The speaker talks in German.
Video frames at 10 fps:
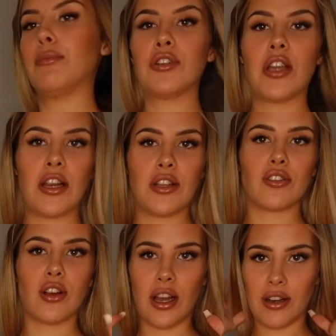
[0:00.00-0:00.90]
bestelle ich das
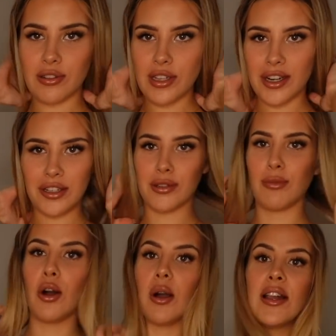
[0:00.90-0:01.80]
doch gerade und zeige das
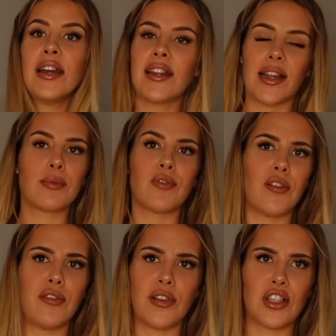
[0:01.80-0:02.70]
im Haul. Da gibt es voll
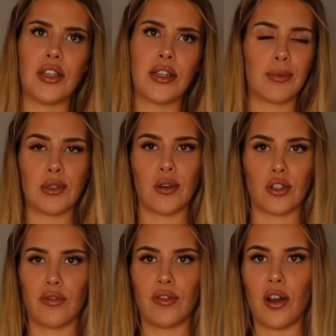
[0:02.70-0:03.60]
viel verschiedene, ich habe das auch
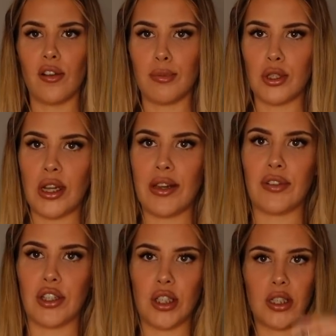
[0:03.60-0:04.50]
schon voll oft bestellt,
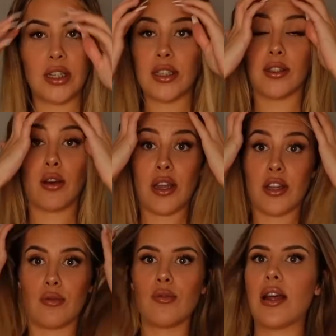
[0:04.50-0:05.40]
verschiedene, die sind auch
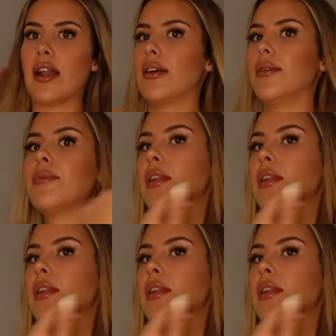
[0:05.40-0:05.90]
echt gut alle.